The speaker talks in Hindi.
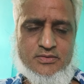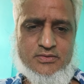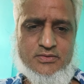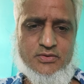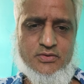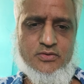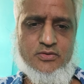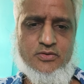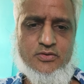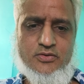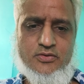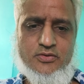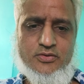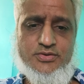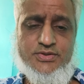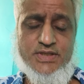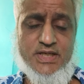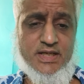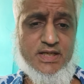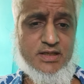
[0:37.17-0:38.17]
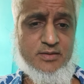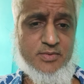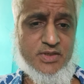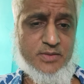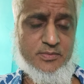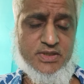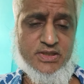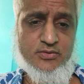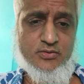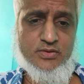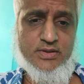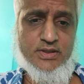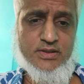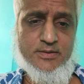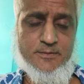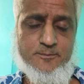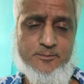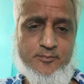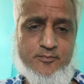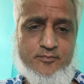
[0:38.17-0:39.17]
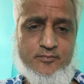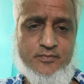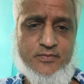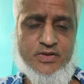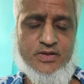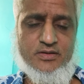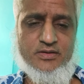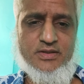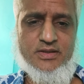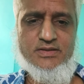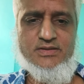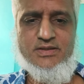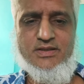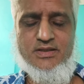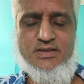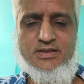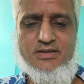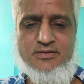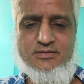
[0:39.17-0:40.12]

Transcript: सो so, चाइना बर्बाद हो गया ऐसा